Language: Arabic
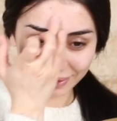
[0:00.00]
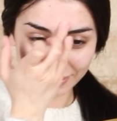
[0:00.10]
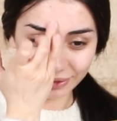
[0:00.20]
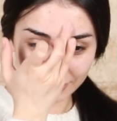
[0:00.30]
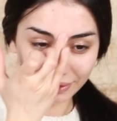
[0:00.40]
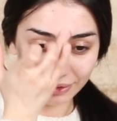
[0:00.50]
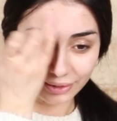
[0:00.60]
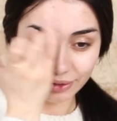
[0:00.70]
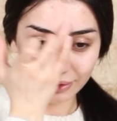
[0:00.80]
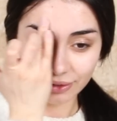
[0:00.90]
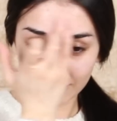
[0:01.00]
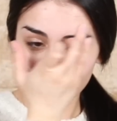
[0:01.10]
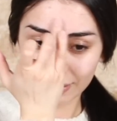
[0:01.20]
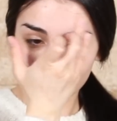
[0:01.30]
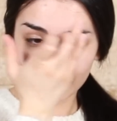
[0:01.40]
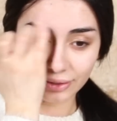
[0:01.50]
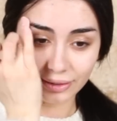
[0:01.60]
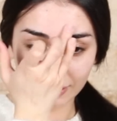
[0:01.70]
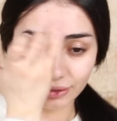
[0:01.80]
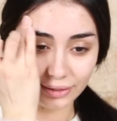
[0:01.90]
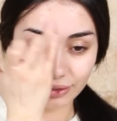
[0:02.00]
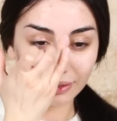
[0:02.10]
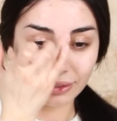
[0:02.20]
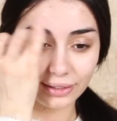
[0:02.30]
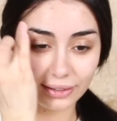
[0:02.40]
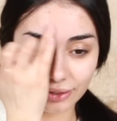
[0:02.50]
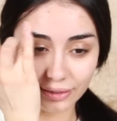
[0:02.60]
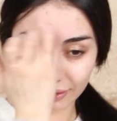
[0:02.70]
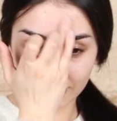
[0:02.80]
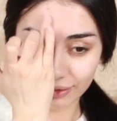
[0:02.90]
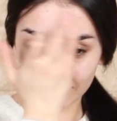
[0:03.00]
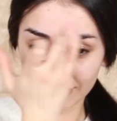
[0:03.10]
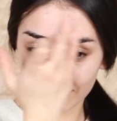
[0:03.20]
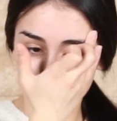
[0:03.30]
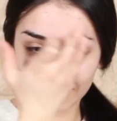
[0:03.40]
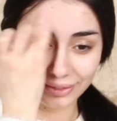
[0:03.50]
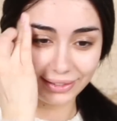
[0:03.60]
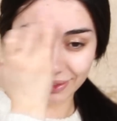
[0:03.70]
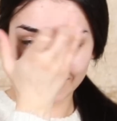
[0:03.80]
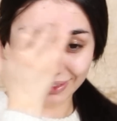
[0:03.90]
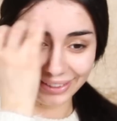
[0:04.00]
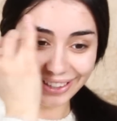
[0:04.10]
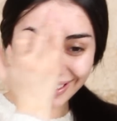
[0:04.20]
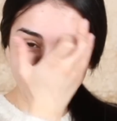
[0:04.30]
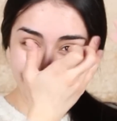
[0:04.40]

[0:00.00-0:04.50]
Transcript: دهني اليوم سو اي نيد سمثينج يخليه يكون مات